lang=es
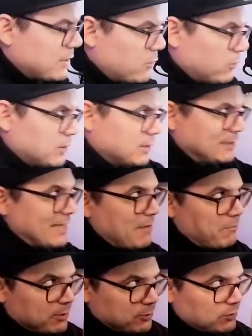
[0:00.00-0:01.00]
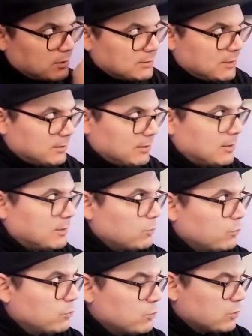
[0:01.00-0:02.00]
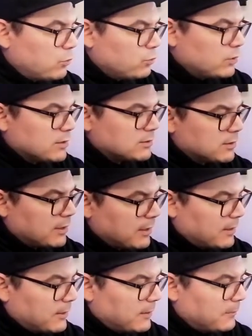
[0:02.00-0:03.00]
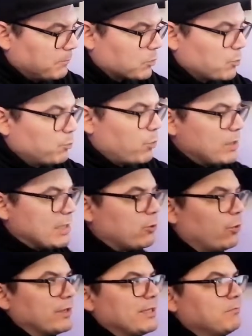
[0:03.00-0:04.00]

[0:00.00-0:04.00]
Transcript: opiniones y hay personas que tienen un, un este, público